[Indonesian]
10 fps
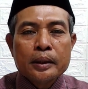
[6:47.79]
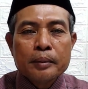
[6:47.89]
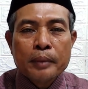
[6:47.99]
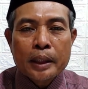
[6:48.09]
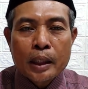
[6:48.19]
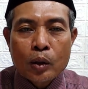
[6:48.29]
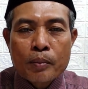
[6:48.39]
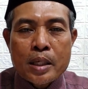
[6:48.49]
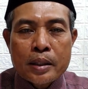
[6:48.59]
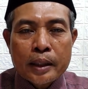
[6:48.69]
menaruh
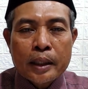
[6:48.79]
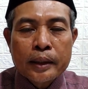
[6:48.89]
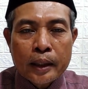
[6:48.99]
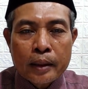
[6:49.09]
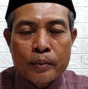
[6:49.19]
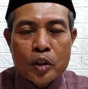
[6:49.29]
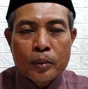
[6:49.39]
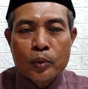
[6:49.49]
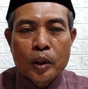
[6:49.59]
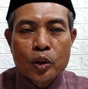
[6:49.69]
master dalam
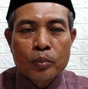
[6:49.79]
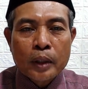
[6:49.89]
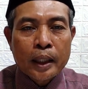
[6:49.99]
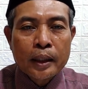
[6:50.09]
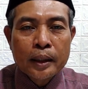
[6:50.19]
sebuah jumlah.